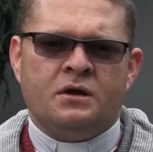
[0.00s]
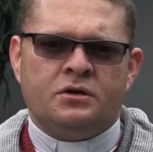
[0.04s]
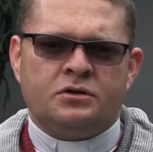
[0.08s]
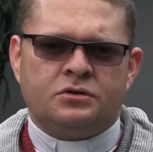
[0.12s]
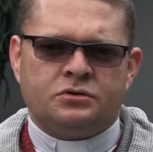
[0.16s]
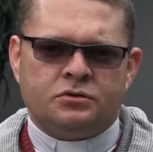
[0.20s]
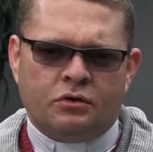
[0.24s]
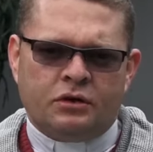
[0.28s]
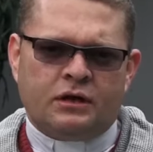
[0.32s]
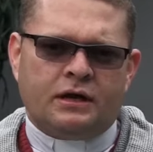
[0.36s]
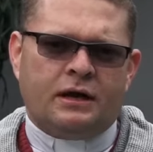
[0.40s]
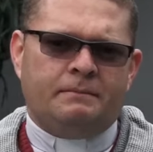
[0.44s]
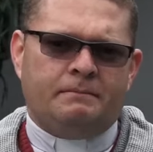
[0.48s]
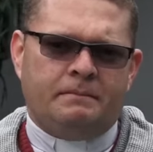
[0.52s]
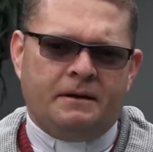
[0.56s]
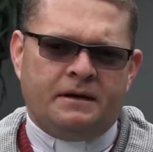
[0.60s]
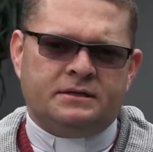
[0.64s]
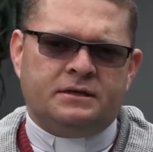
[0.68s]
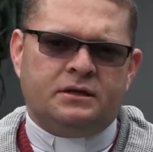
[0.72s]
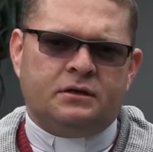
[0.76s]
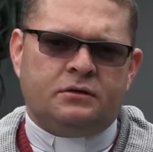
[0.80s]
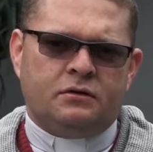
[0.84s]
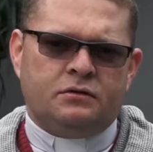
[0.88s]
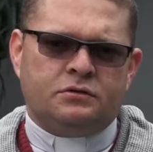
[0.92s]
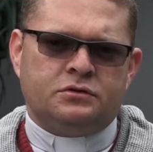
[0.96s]
soy capaz
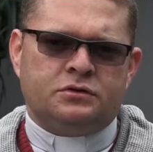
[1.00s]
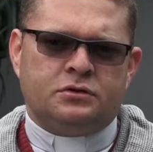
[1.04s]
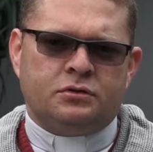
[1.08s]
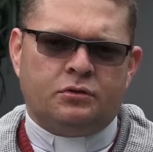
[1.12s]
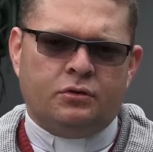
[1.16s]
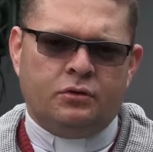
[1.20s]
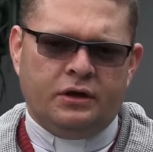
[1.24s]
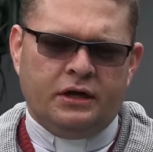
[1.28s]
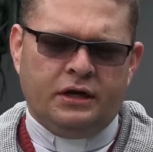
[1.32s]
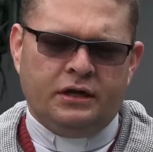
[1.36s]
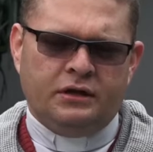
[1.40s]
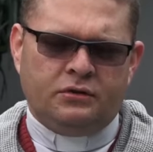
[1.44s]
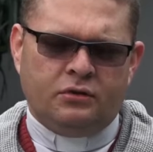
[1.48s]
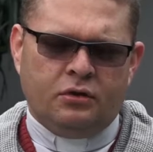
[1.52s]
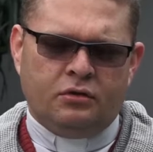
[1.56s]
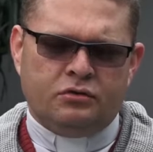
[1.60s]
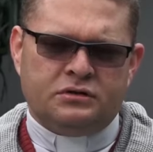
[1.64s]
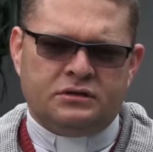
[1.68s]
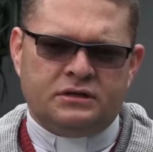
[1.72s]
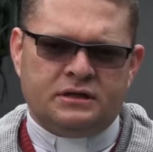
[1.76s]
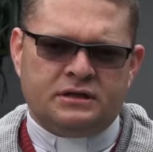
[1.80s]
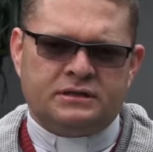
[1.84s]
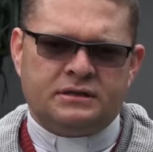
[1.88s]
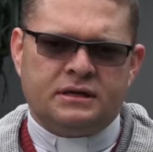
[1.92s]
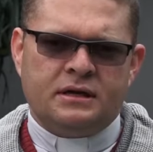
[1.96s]
de construir
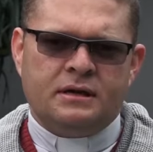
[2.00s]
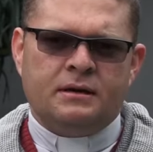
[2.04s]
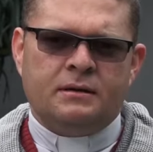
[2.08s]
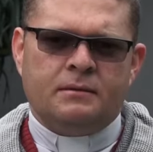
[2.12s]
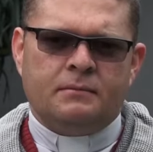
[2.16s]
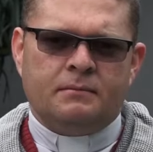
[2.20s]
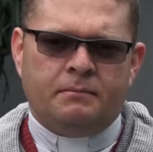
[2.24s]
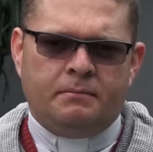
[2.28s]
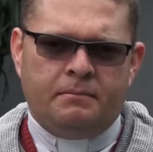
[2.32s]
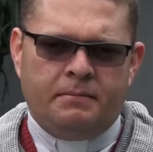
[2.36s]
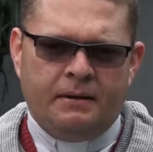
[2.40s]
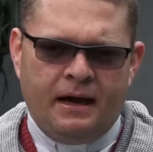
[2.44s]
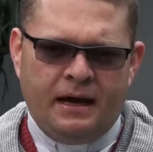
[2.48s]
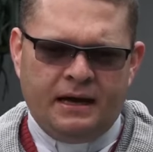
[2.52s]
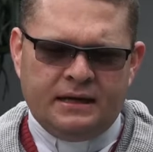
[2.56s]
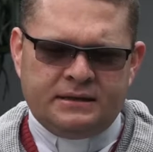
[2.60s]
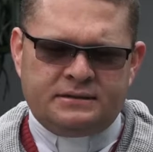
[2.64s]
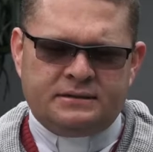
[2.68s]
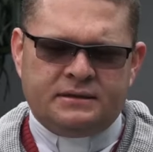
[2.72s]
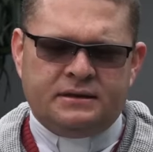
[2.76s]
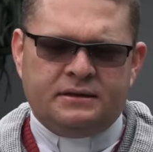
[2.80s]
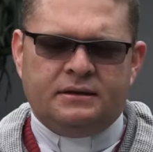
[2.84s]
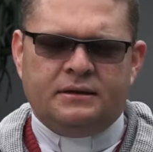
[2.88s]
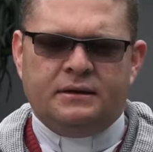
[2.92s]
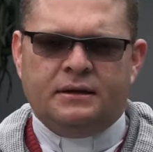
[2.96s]
entonces
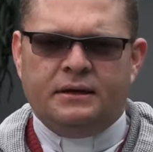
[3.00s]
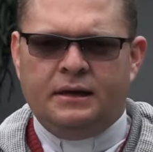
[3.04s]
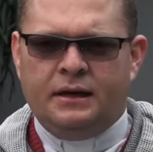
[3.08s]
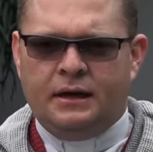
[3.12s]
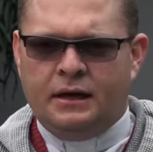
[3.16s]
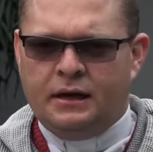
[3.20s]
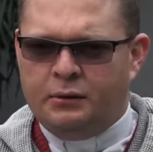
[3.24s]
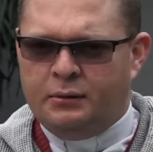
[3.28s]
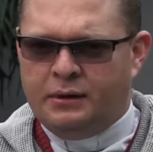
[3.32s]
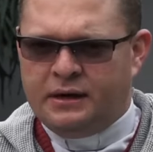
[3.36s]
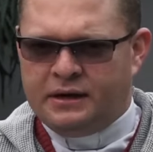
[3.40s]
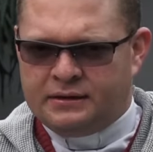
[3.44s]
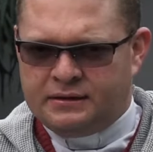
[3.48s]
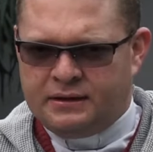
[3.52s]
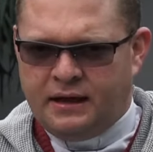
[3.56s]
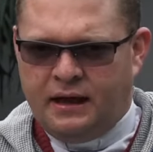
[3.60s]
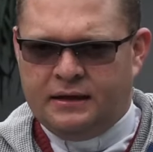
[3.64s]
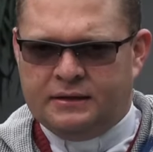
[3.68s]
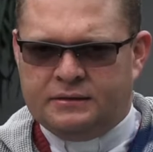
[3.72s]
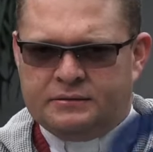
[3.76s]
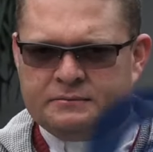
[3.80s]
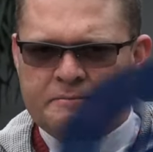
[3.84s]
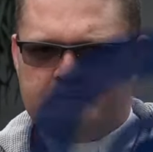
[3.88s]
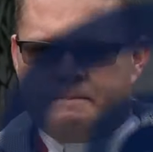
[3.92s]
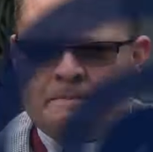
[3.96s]
paz y
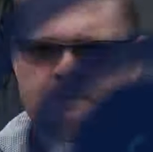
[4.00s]
libertad.